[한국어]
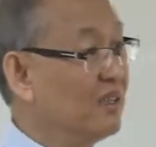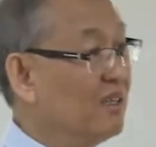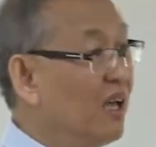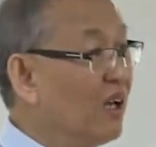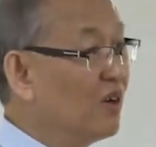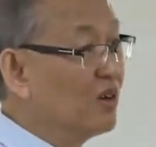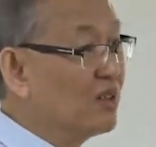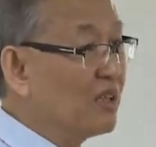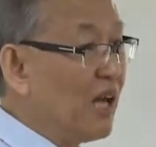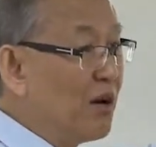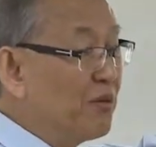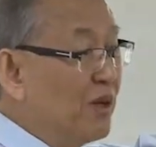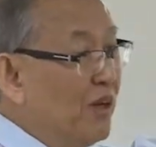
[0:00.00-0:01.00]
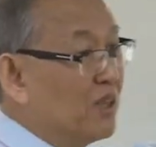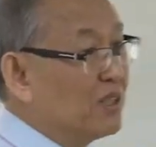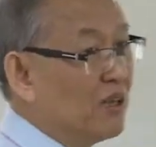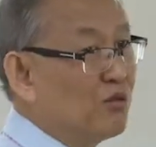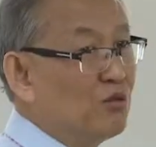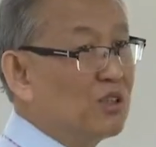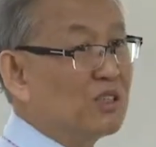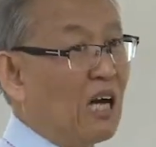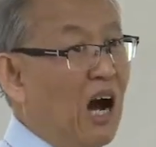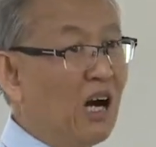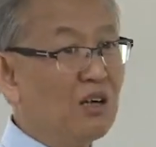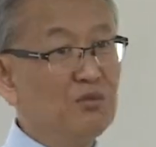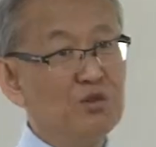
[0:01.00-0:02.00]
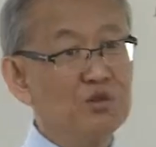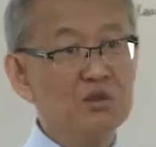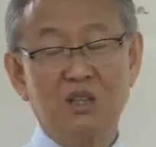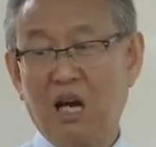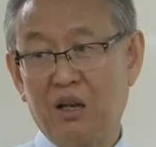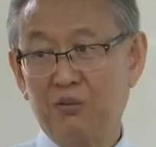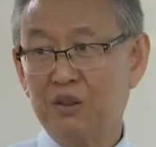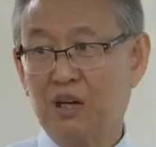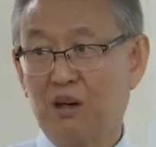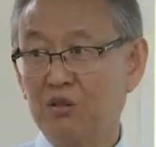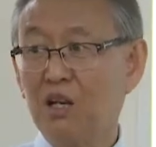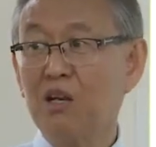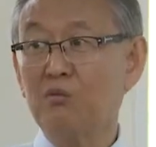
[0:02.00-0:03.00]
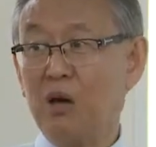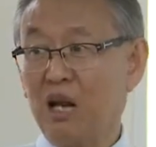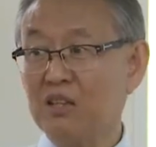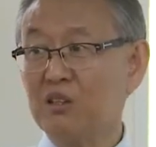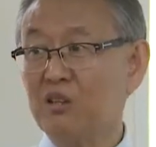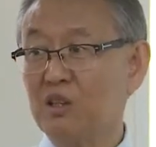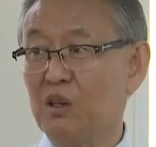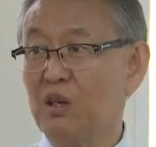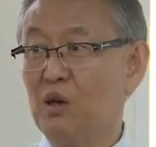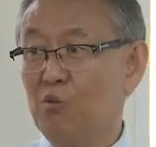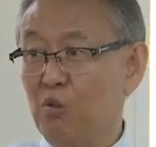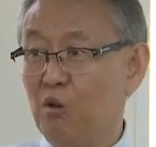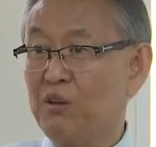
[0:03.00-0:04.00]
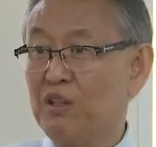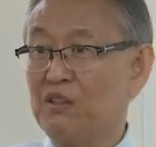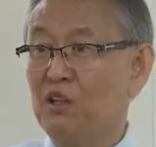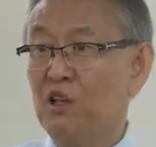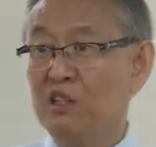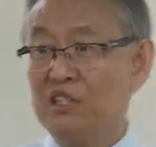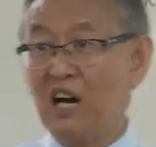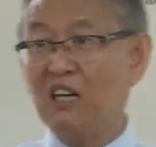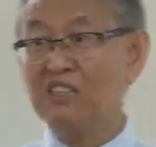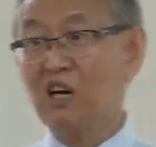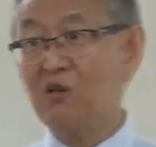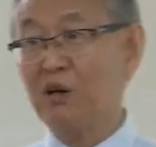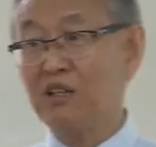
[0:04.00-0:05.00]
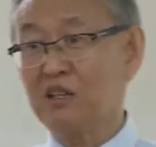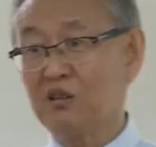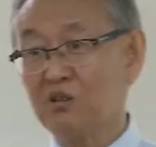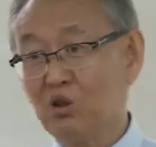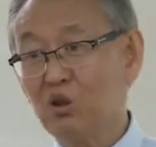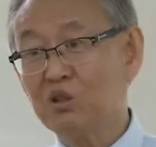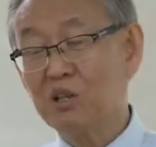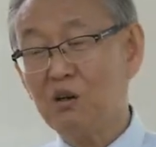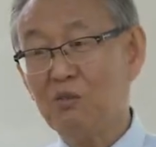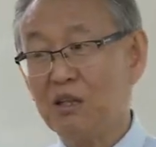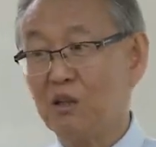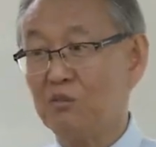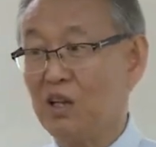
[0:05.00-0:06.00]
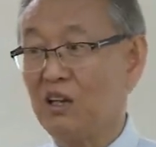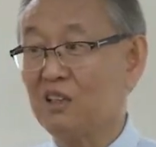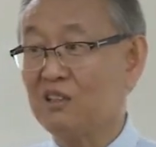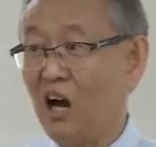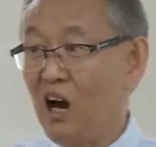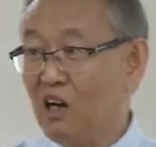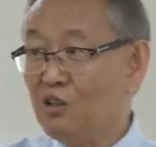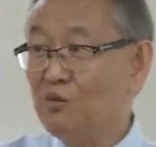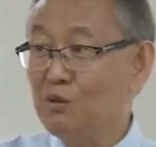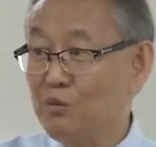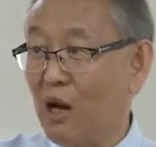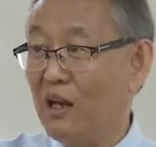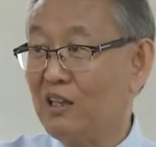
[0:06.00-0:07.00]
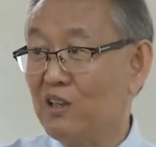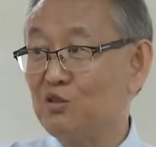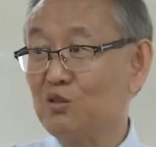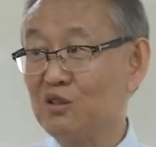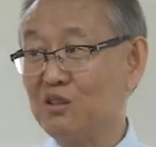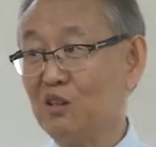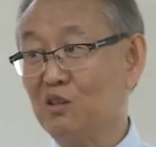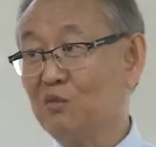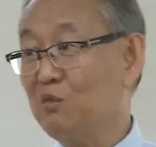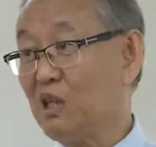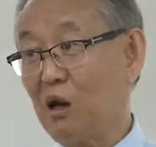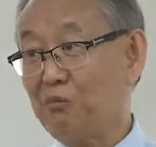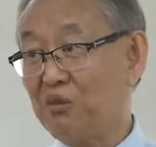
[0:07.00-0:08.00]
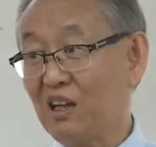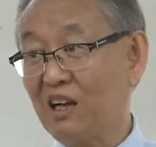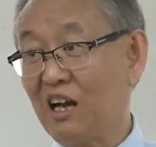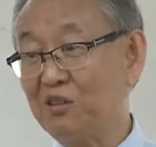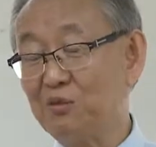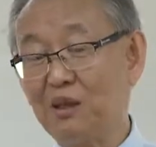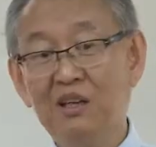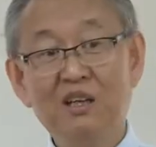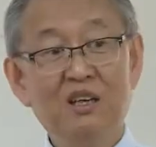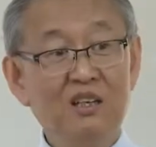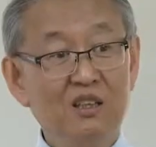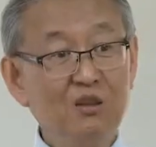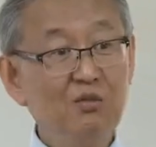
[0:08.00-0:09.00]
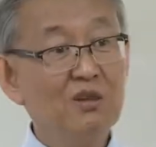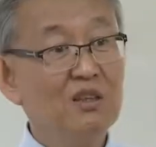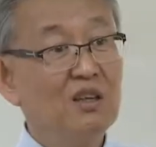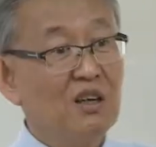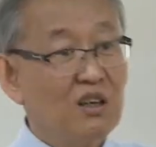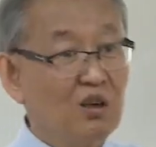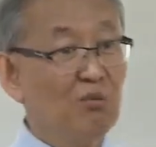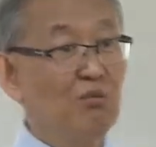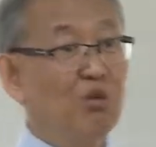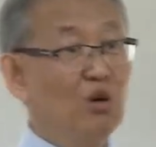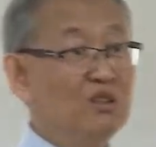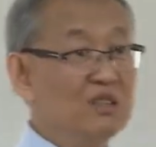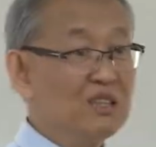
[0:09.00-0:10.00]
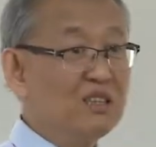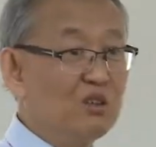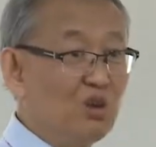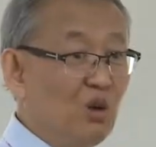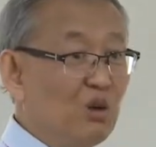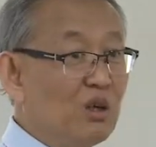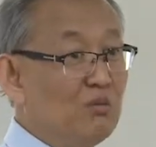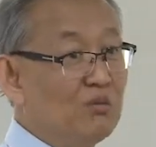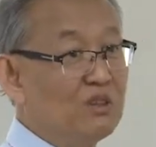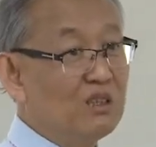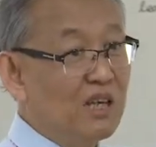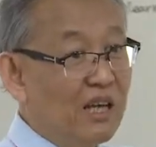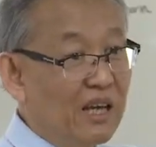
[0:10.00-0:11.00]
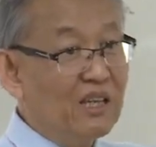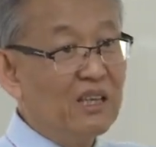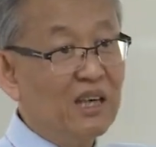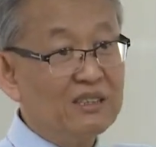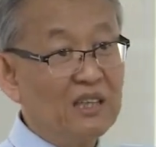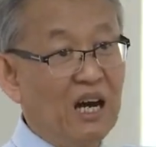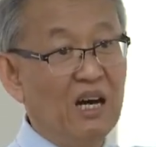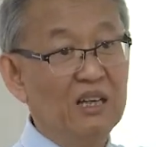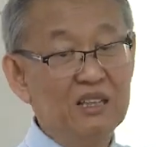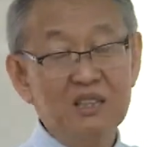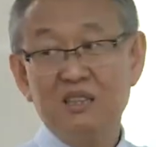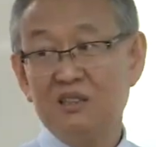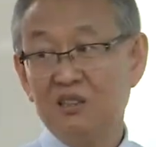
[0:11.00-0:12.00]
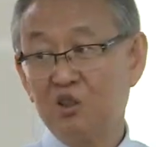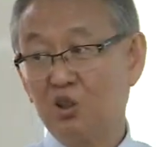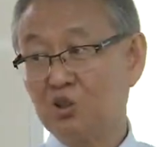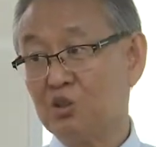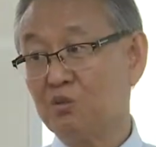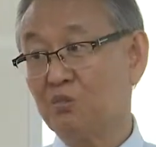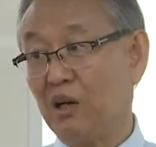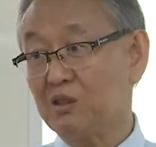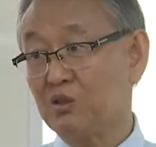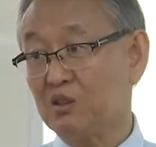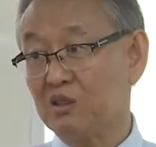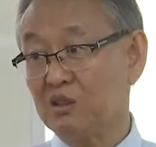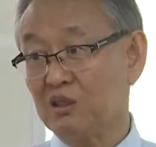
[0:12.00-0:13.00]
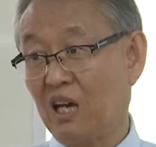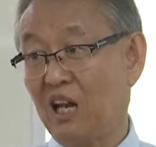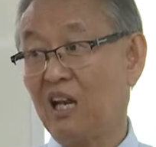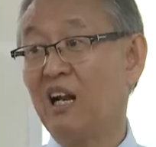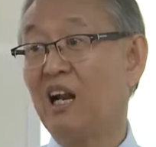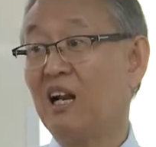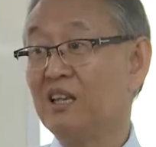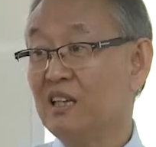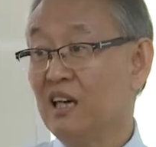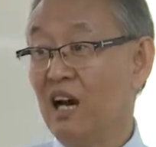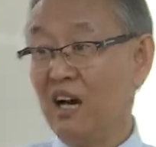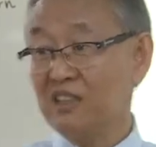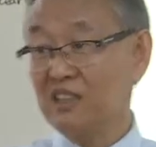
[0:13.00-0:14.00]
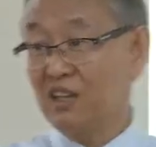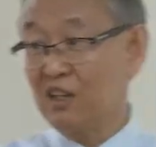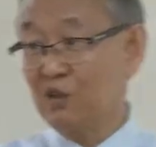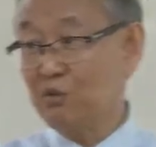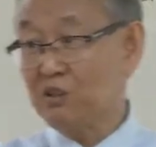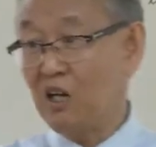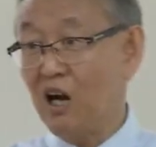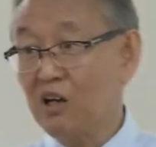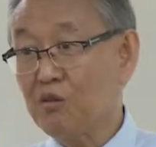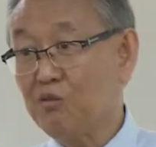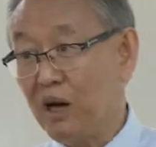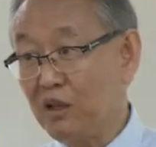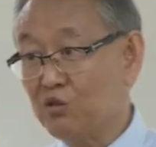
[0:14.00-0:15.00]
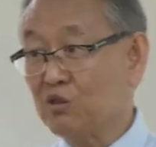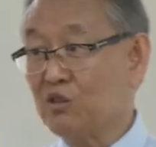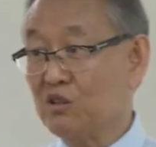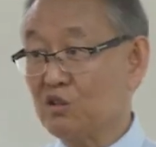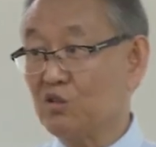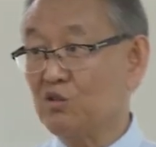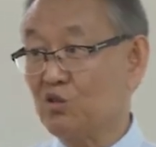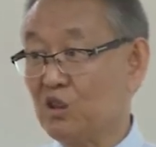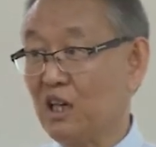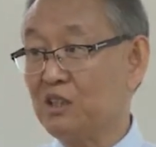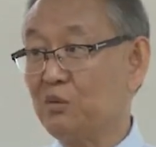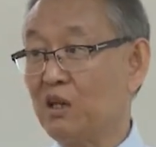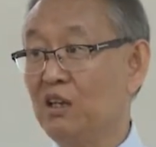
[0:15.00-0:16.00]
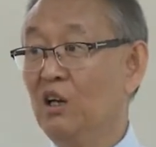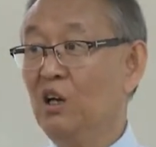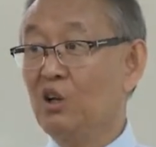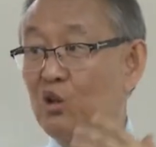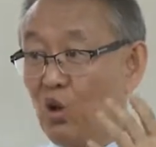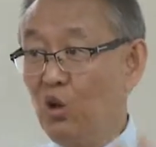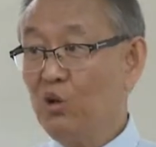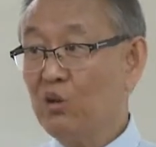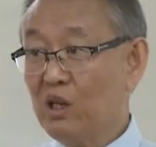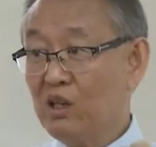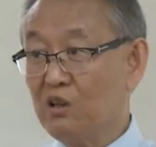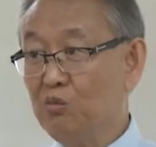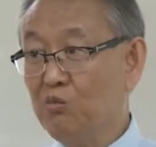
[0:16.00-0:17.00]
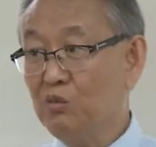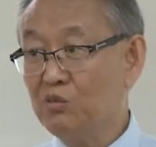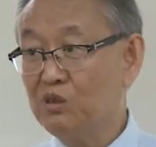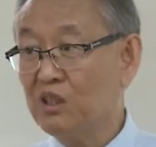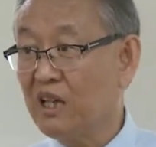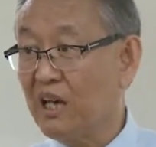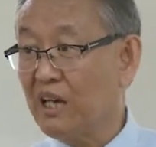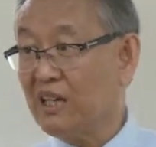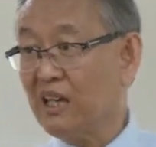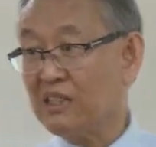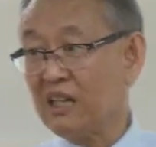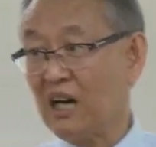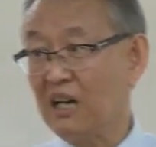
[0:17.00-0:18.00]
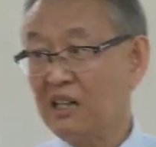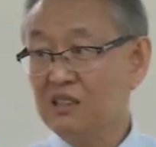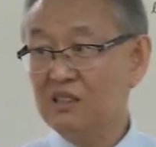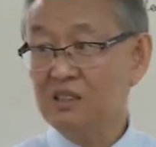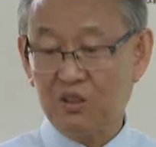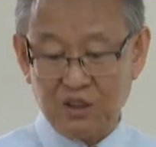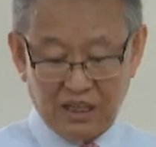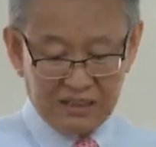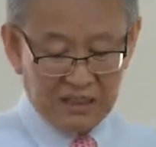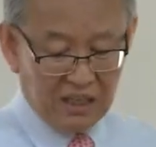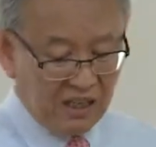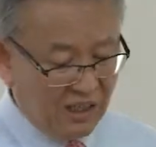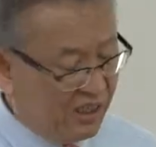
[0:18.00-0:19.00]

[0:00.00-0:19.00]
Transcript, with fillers: 내놓은 답이 그냥 우리가 장학금 주는 게 아닙니다. 나는 많은 경우에 보면은 장학사업 한다, 교육사업 한다면 되게 장학금을 많이 대주는 건데 그게 뭐 나쁘다는 건 아니지만 이분은 근본적인 교육의 문제를 해결하자. 여기 더 초점이 맞춰져 있어. 가난한 학생에게 뭐 장학금 많이 주는 것도 중요하지만 교육의 근본 문제를 해결하자. 이런 식으로 가는데